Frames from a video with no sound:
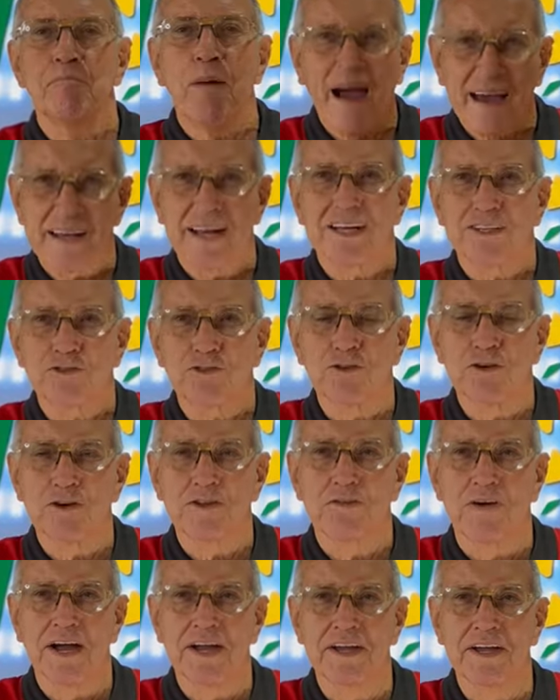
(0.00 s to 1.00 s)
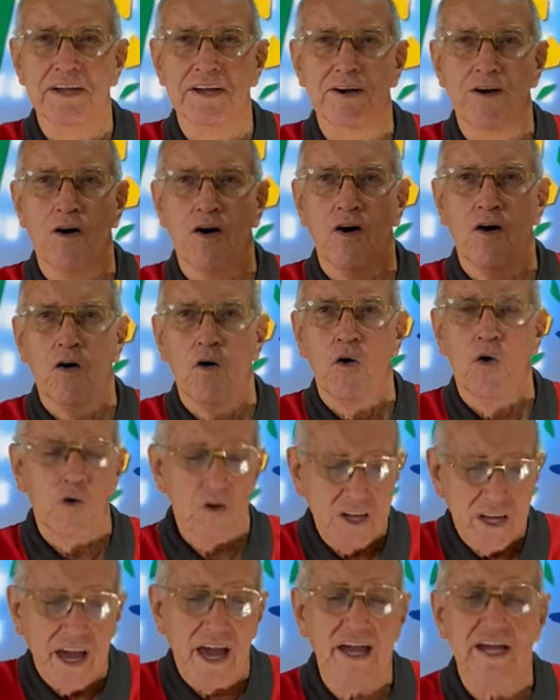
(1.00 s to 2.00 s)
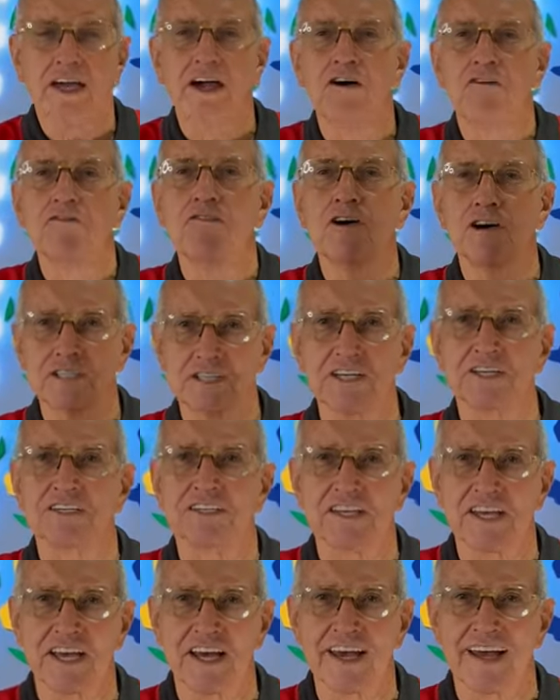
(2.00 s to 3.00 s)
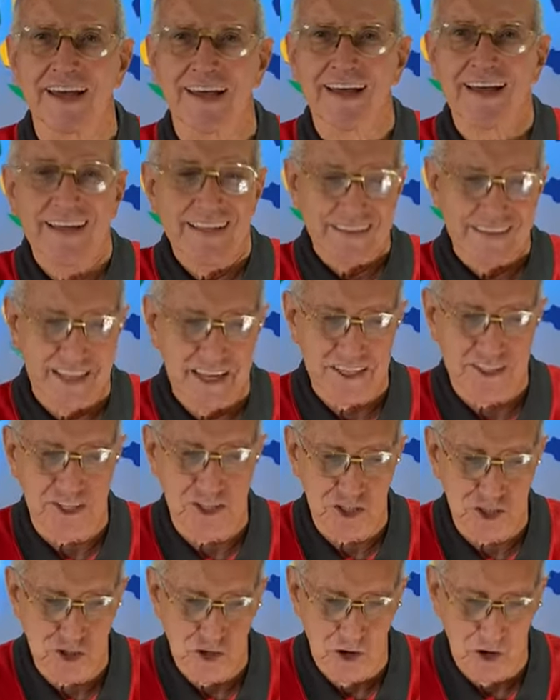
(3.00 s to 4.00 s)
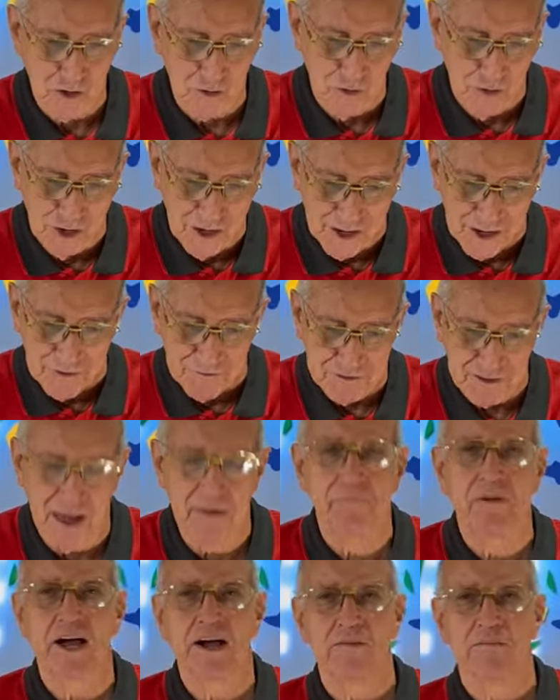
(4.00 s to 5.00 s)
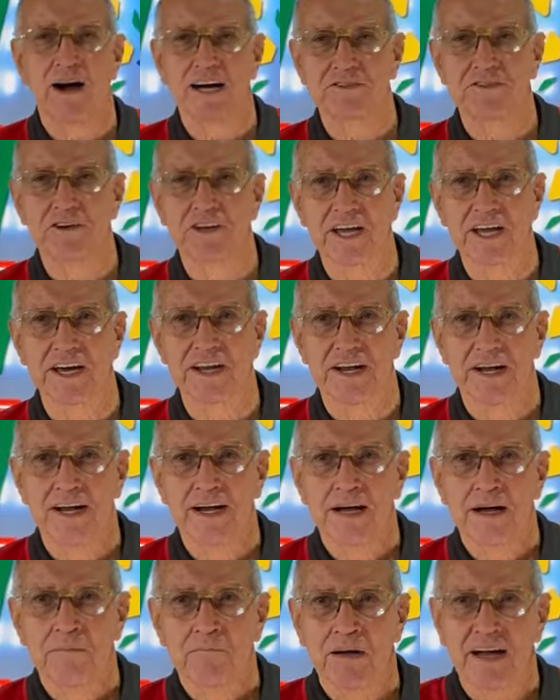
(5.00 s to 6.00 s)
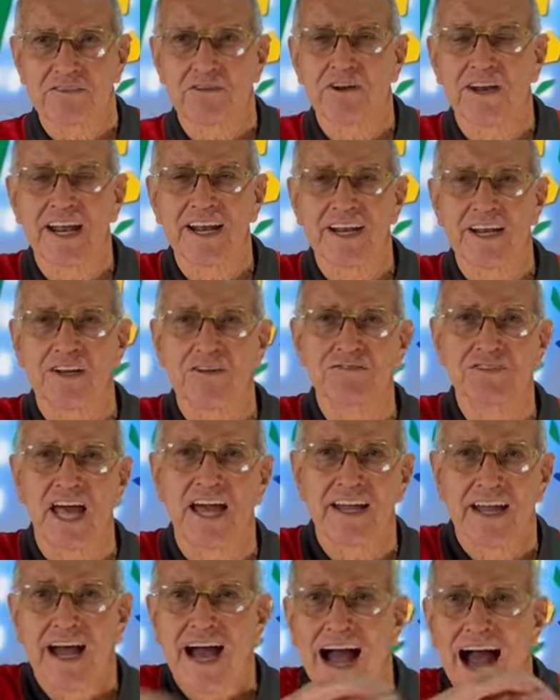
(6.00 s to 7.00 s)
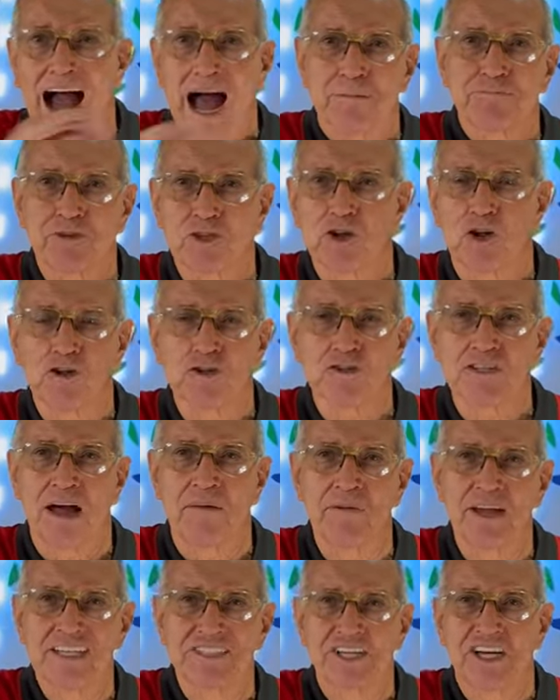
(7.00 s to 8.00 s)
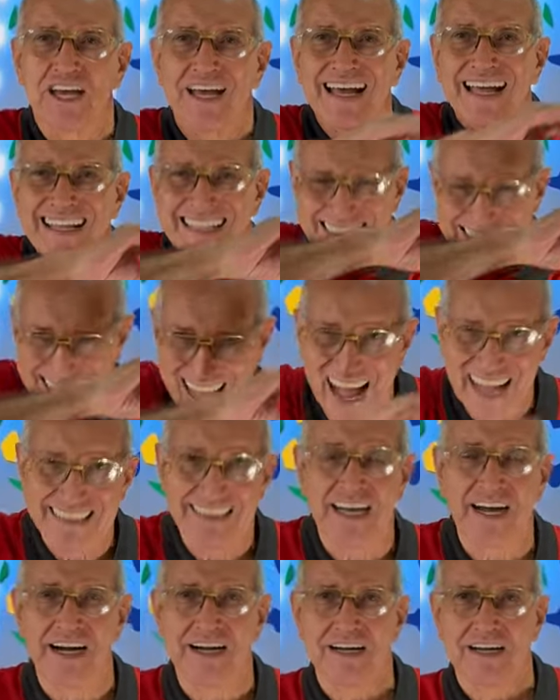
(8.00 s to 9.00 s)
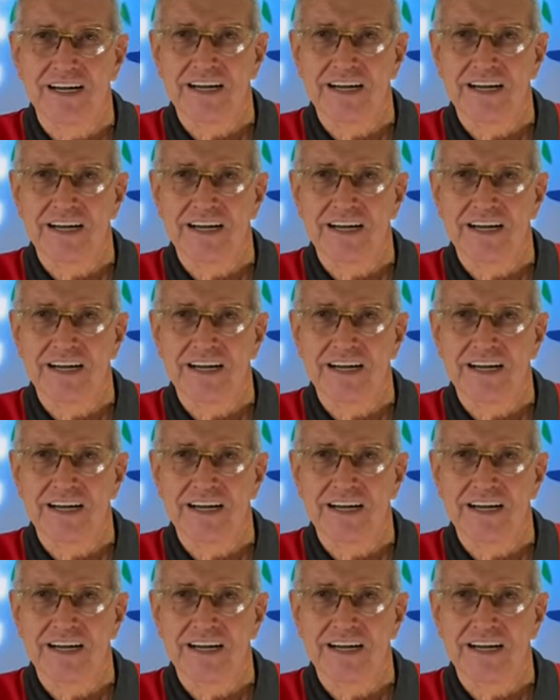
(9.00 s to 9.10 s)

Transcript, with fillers: Para tudo aí. O que, que eu vou dizer desse jogo, Flamengo-Madureira? Madureira não tem absolutamente nada.